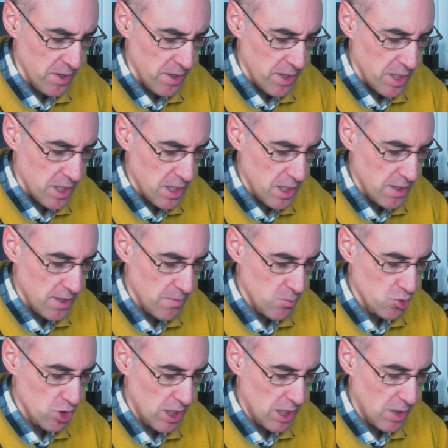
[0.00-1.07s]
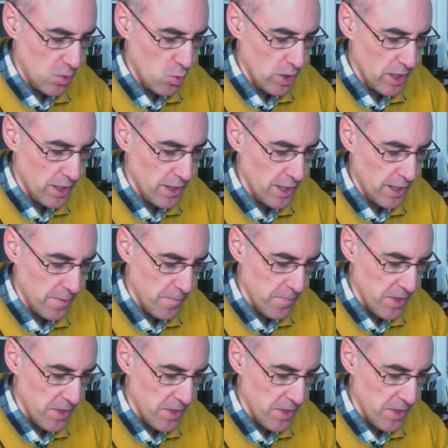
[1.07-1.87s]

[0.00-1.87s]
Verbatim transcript: y le damos a guardar.